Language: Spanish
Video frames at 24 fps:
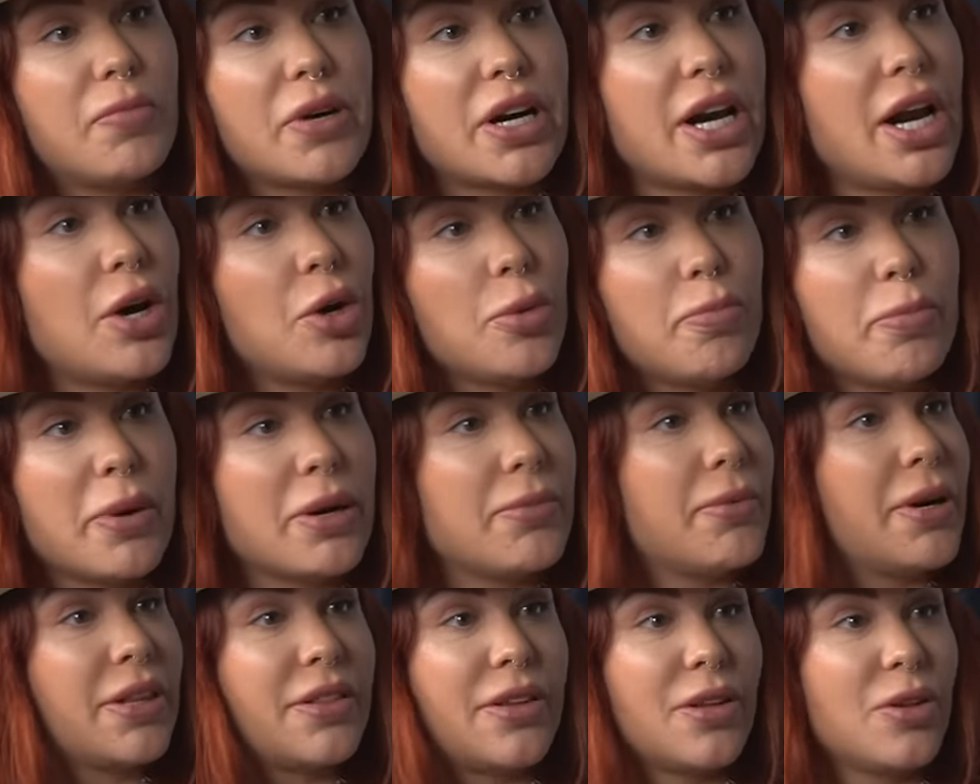raro
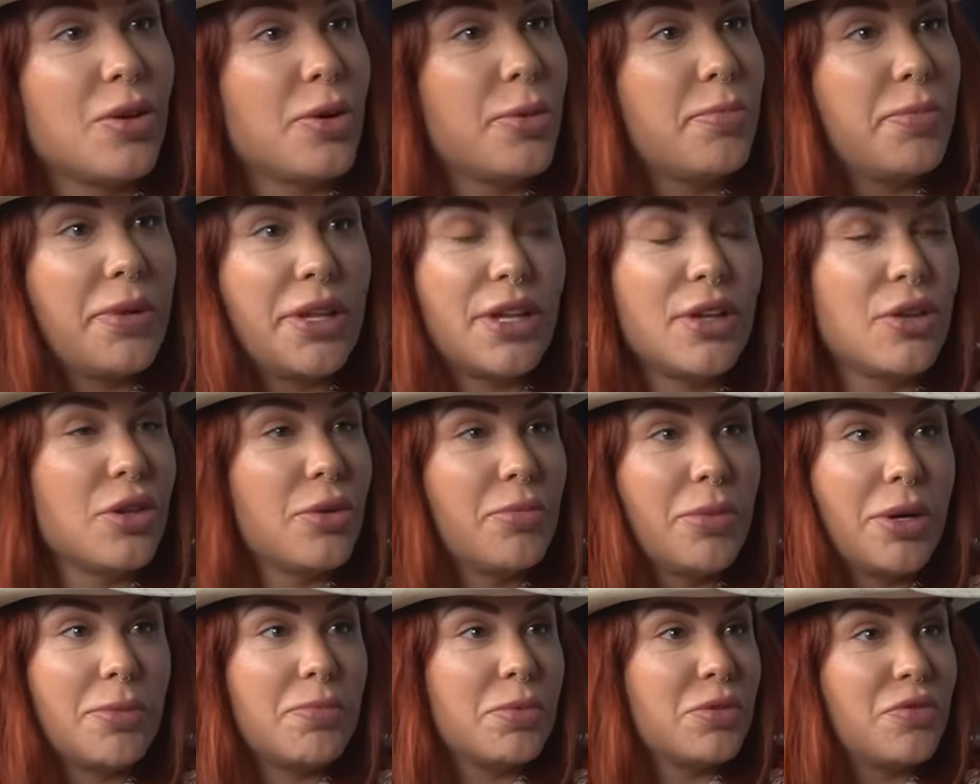pervertido
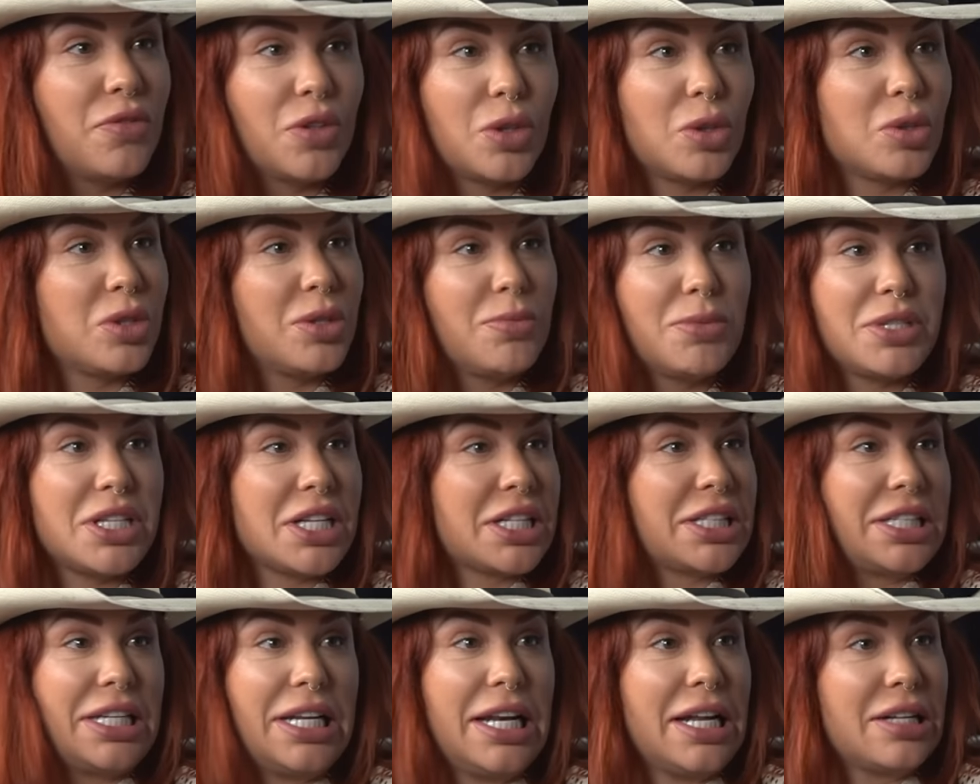pidiéndome pues, fotos de mis
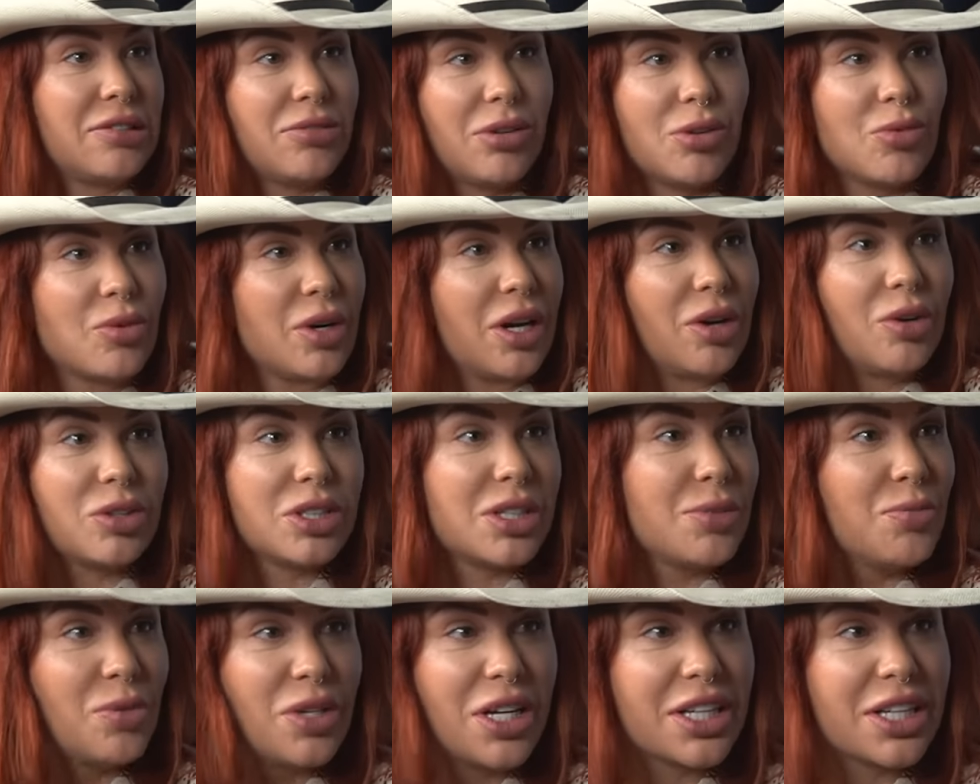axilas o alguna cosa muy